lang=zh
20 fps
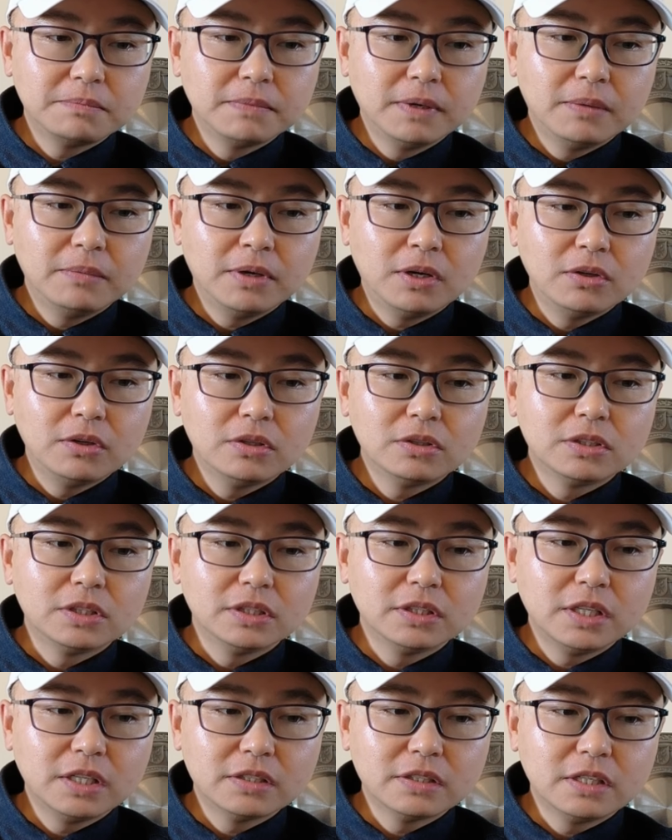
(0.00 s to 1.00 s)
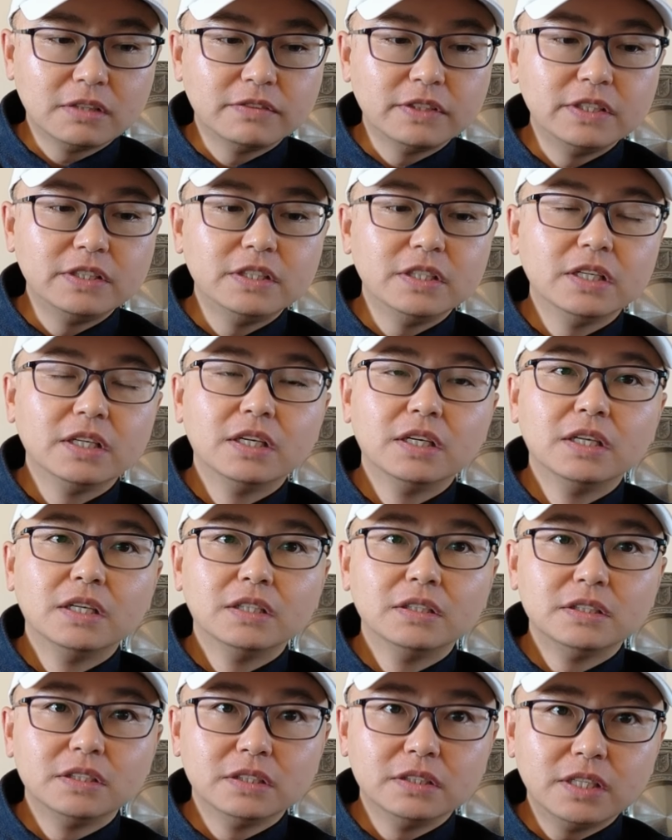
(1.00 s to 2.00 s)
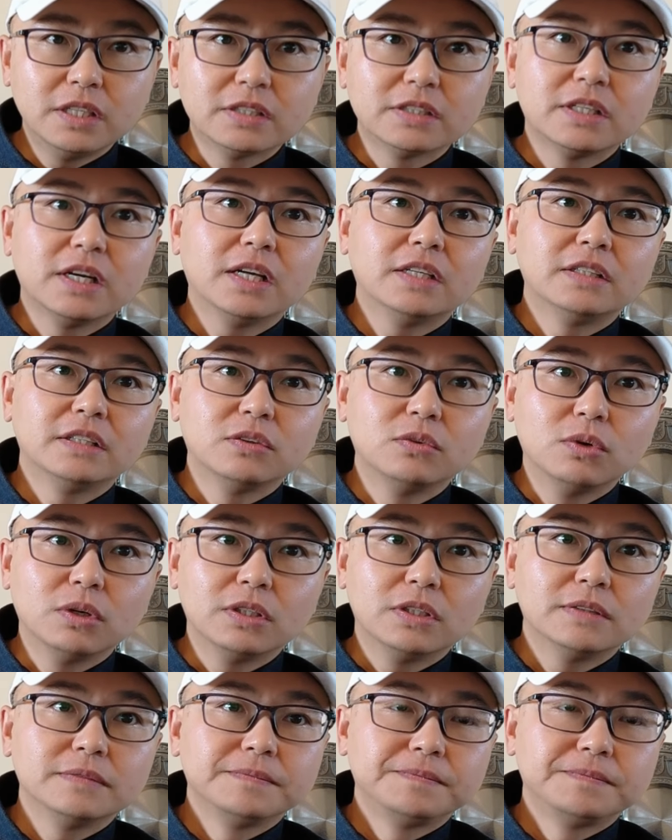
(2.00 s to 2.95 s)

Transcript: 啊咆哮者电子战飞机进行电子战这个过程。